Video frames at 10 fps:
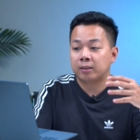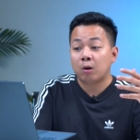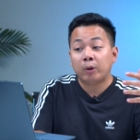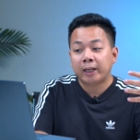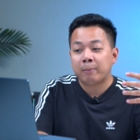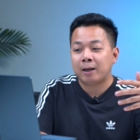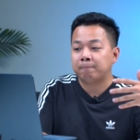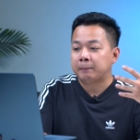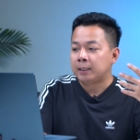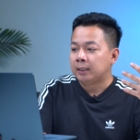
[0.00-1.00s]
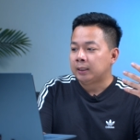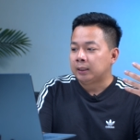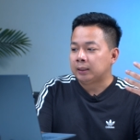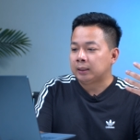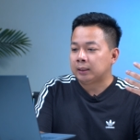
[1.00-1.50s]
sâu anh em ạ
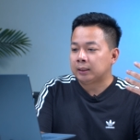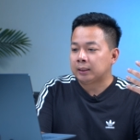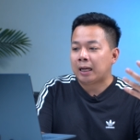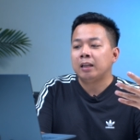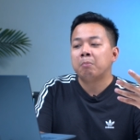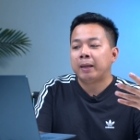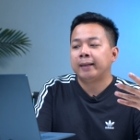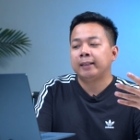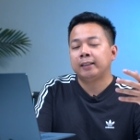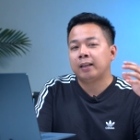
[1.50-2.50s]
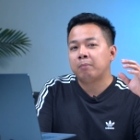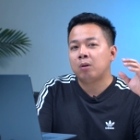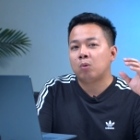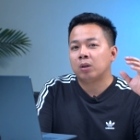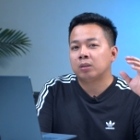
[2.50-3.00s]
à, cá nhân mình ấy thì thấy màu à,